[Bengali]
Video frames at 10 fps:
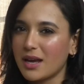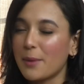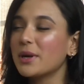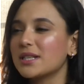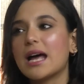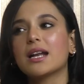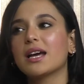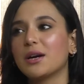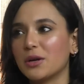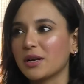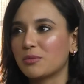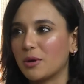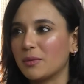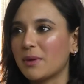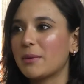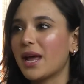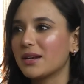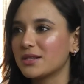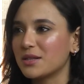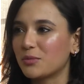আমার ঠান্ডায় অনেক প্রবলেম আমার
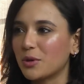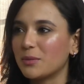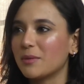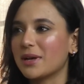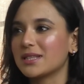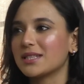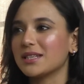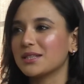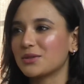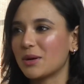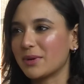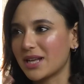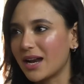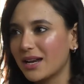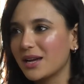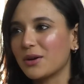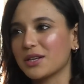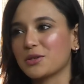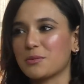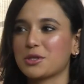অ্যালার্জির প্রবলেম আছে সো আমার ঠান্ডায়
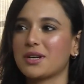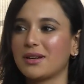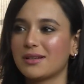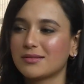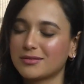অনেক সমস্যা হয়